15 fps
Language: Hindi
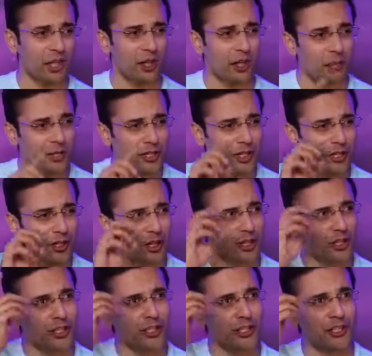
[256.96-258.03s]
कि अगर मैं ये कर
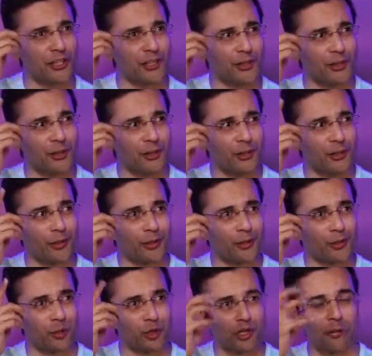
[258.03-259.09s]
गई
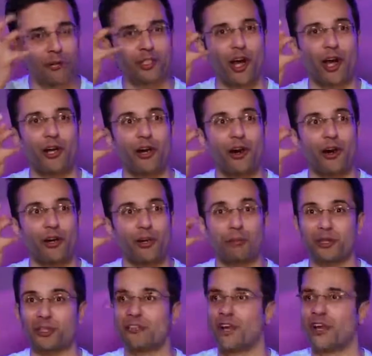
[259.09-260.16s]
तो कितना मजा आएगा
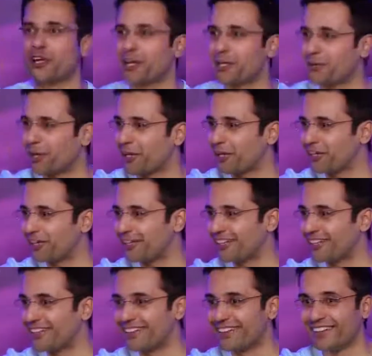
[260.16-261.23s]
बत्ती वाली गाड़ी मिलेगी
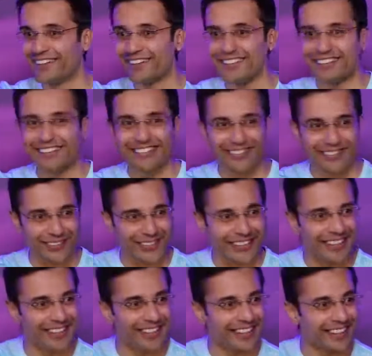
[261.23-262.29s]
समझ
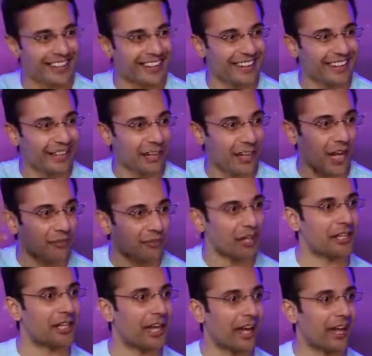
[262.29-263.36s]
गए लाइफ
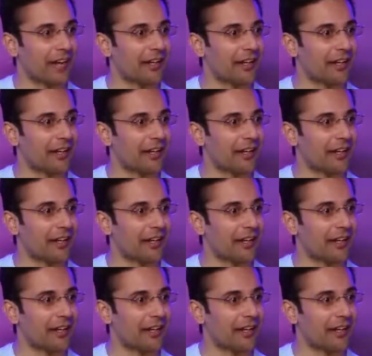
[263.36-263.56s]
सेट है